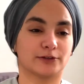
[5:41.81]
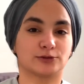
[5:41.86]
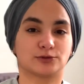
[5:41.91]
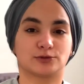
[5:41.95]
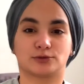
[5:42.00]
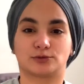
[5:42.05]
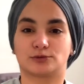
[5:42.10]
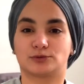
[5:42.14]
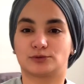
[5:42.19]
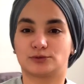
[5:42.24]

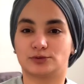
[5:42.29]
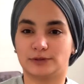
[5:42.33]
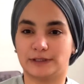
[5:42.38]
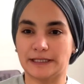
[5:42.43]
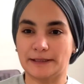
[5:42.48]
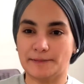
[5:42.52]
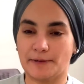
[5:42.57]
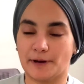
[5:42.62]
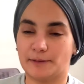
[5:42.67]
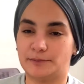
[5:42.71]
sur tous
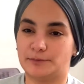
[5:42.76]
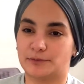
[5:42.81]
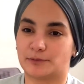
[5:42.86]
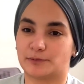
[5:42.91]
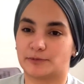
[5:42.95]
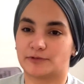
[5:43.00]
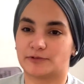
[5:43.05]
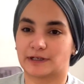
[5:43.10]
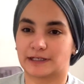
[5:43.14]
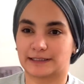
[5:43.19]
les meubles pour
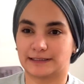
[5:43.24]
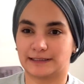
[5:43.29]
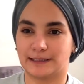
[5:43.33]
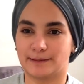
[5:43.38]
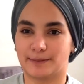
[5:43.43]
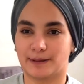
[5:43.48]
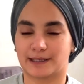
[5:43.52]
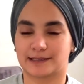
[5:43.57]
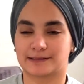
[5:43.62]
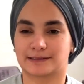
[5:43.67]
pouvoir les
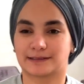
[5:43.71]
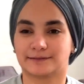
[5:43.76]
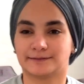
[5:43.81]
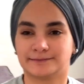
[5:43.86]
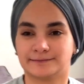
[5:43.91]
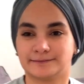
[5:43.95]
déplacer.